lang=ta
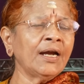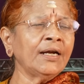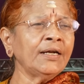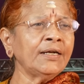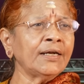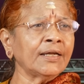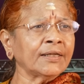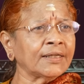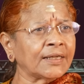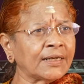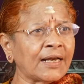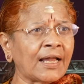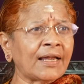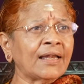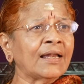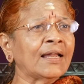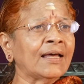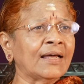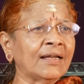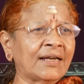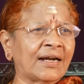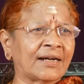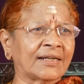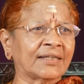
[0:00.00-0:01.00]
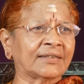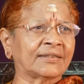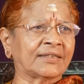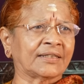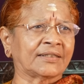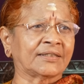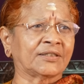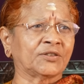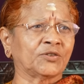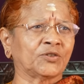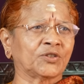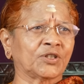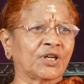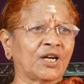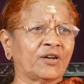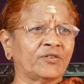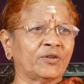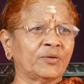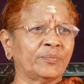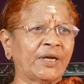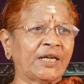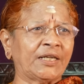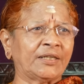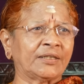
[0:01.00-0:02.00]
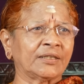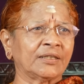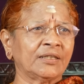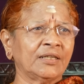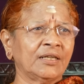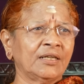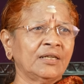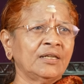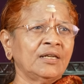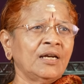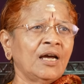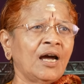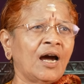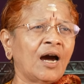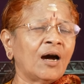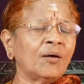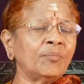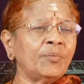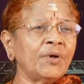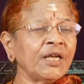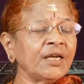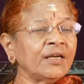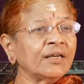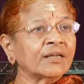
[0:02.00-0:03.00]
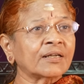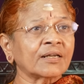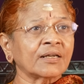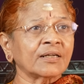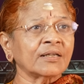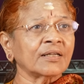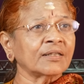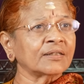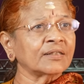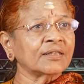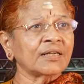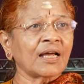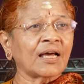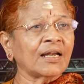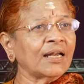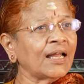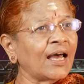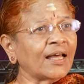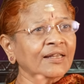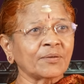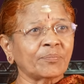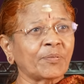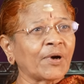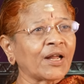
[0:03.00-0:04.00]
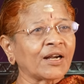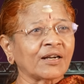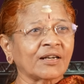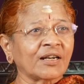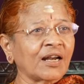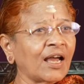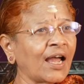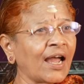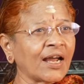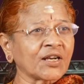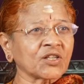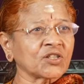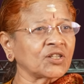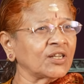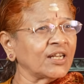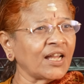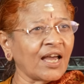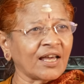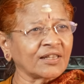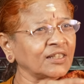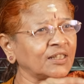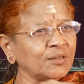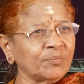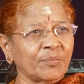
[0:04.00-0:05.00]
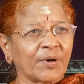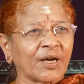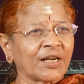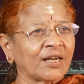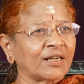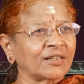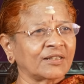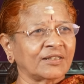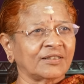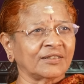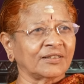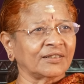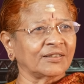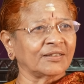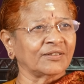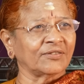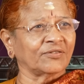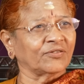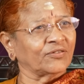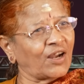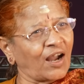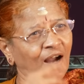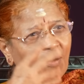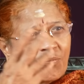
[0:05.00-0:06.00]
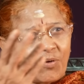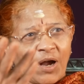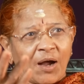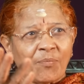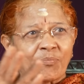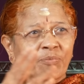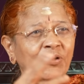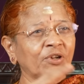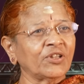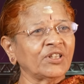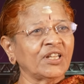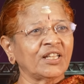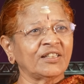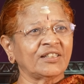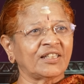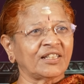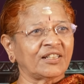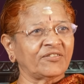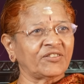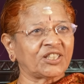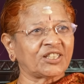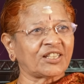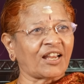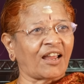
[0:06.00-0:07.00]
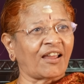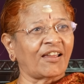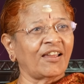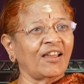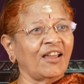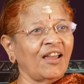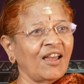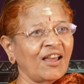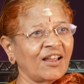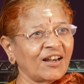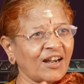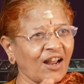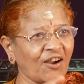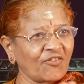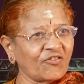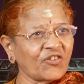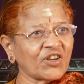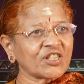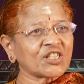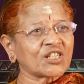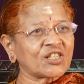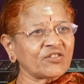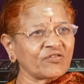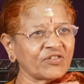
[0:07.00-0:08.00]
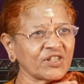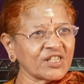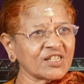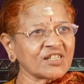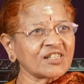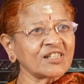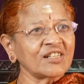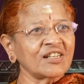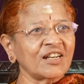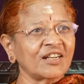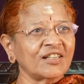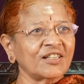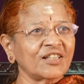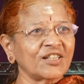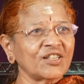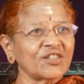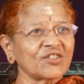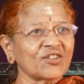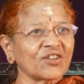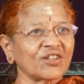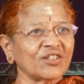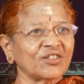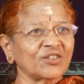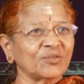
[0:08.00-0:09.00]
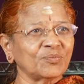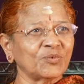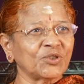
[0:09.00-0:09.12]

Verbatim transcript: அண்ட் அதை நல்லா நடத்துறது ஒரு கவர்மெண்ட் அப்படின்றதுனால அதை பாராட்டு நான் ஆக்சுவலி அதுக்கு பாராட்டு அப்புறம் தான் தெரிவித்தேன் நான் ஃபஸ்ட்டு ஃபஸ்ட்டு நன்றி சொன்னது